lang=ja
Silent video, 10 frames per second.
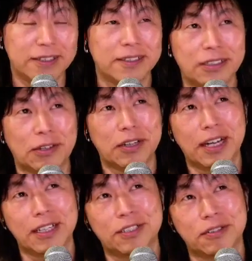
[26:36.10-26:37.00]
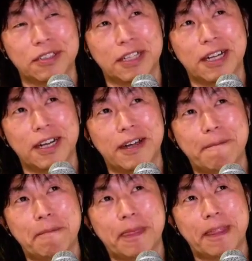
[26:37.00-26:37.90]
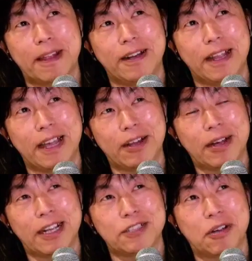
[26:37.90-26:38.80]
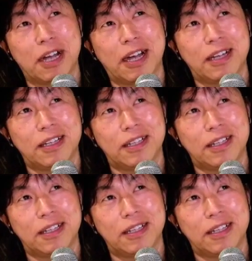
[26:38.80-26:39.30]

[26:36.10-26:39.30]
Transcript: いろんな話をしながら恋愛の話とか